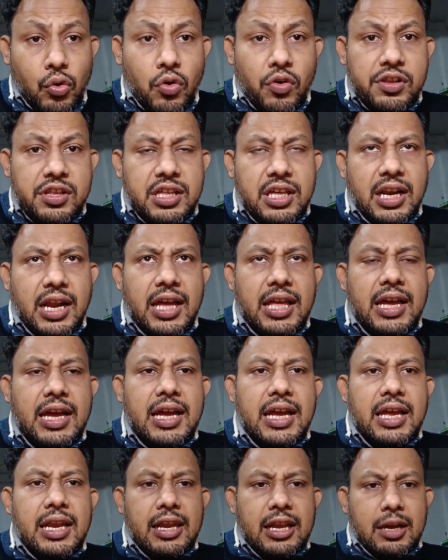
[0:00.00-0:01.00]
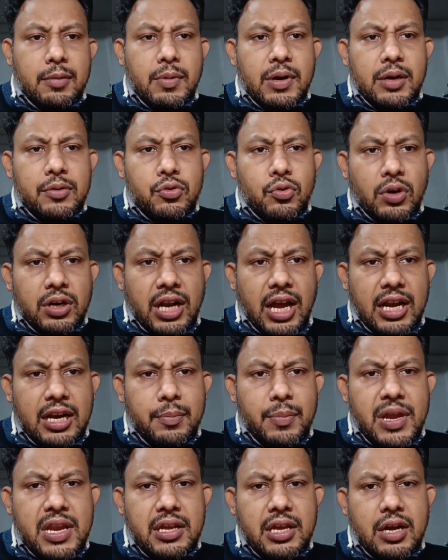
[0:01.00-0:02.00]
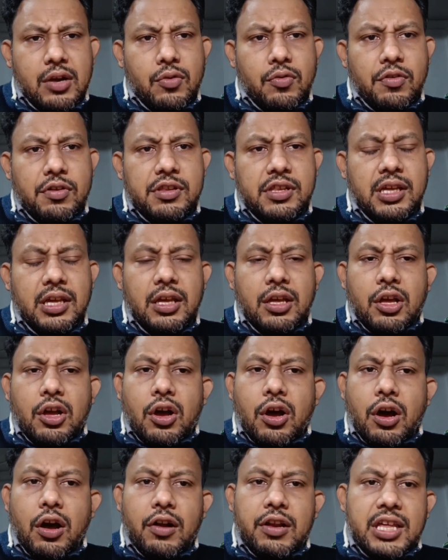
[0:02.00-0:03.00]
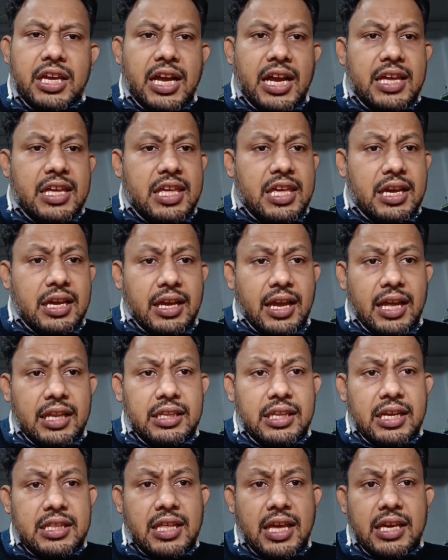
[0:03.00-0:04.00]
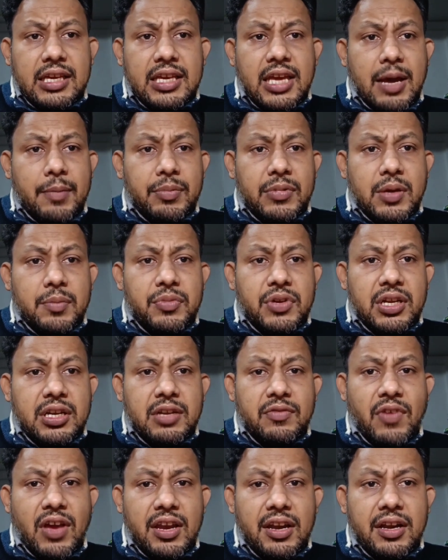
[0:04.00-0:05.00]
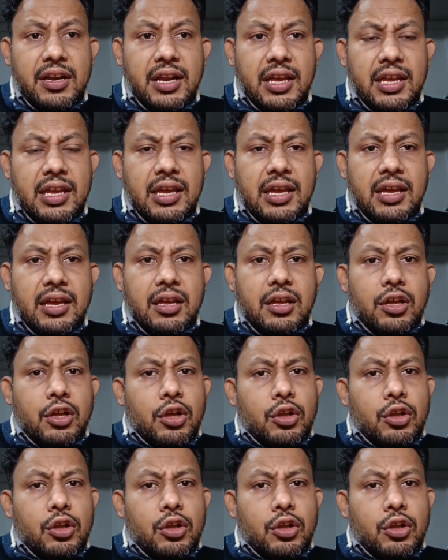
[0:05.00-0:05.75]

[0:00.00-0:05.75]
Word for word: कोर्स कराया है लगभग जो अठारह महीने का कोर्स है और एकाएक कह दिया जाए कि आपकी अब डिग्री वैलिड नहीं है